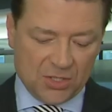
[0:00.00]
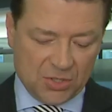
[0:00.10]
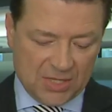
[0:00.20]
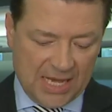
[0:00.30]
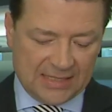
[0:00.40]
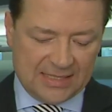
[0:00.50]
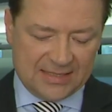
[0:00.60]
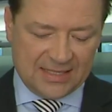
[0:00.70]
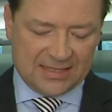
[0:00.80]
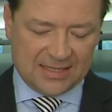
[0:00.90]

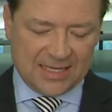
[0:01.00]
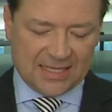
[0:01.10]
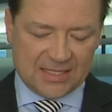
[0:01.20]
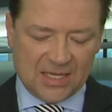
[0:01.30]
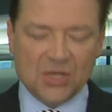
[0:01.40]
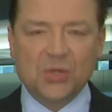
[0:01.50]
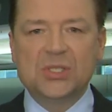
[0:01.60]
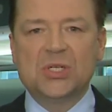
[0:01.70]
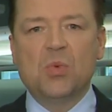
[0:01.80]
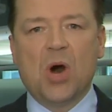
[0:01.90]
United Internet
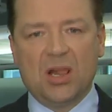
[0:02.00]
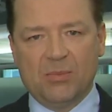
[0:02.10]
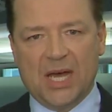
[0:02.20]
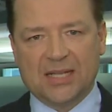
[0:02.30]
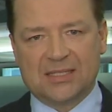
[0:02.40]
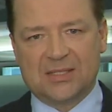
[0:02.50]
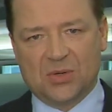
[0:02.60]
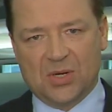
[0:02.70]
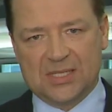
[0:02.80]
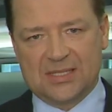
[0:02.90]
und Walmart
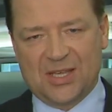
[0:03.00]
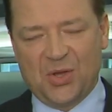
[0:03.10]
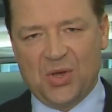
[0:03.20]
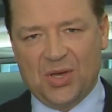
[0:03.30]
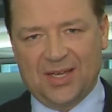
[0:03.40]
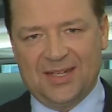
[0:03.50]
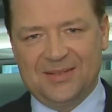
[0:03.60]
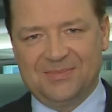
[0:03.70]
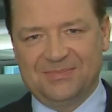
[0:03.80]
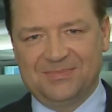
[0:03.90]
Stores gehören.